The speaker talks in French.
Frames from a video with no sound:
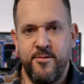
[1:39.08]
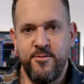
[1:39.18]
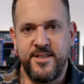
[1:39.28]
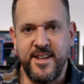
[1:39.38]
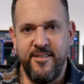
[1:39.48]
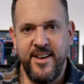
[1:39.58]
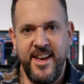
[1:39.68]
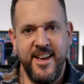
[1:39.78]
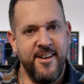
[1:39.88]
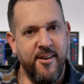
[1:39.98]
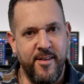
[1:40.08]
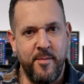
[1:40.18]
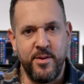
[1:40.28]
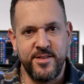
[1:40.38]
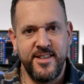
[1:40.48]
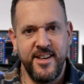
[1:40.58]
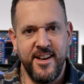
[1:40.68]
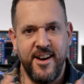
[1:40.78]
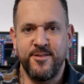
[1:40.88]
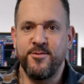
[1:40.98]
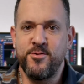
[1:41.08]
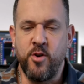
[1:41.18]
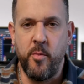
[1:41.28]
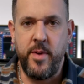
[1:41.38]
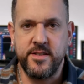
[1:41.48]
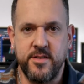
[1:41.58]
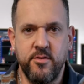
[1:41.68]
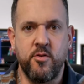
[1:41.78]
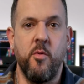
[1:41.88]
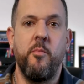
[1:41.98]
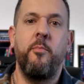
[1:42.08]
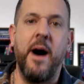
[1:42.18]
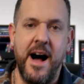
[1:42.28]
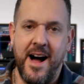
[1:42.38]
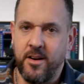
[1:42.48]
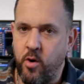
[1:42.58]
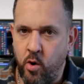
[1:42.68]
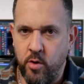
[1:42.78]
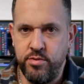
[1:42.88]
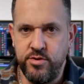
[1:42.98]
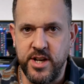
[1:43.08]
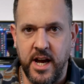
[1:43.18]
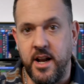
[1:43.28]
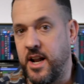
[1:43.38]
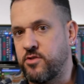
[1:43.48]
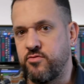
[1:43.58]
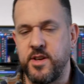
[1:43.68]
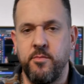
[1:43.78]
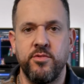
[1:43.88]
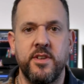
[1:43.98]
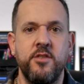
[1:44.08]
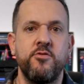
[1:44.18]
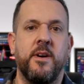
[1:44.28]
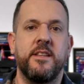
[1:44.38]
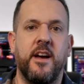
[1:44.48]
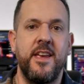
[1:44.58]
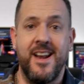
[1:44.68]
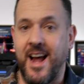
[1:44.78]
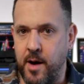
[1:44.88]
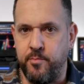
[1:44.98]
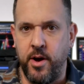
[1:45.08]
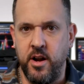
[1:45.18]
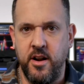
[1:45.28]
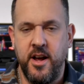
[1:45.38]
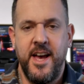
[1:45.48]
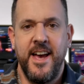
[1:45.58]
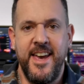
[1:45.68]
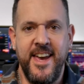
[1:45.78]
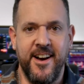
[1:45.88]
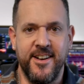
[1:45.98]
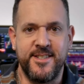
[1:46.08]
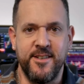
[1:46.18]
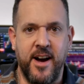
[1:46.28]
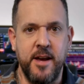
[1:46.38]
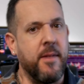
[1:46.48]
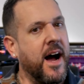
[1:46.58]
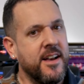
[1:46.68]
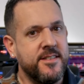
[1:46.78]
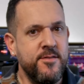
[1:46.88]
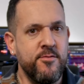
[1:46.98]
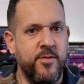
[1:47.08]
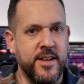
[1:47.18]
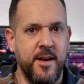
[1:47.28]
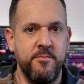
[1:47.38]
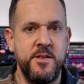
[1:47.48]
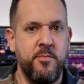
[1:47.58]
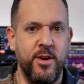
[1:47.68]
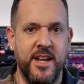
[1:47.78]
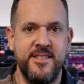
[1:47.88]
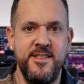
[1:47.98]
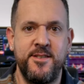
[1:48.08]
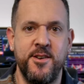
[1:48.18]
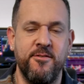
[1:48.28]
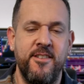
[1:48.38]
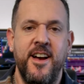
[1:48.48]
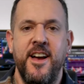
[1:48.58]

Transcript: vous le savez, on va penser toujours aux personnes qui n'ont pas un gros budget. Là, je vous ai montré du matériel Apple et c'est vrai que bah, si vous faites un petit peu l'addition,